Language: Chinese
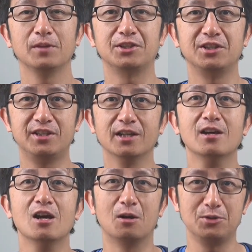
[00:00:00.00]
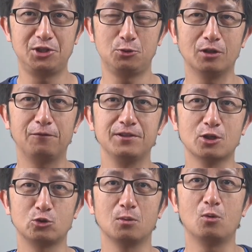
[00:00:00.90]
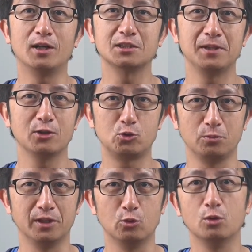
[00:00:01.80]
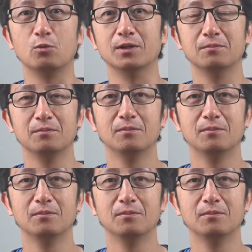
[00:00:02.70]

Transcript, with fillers: 那今天我们继续来分享叔本华这篇著名的论文。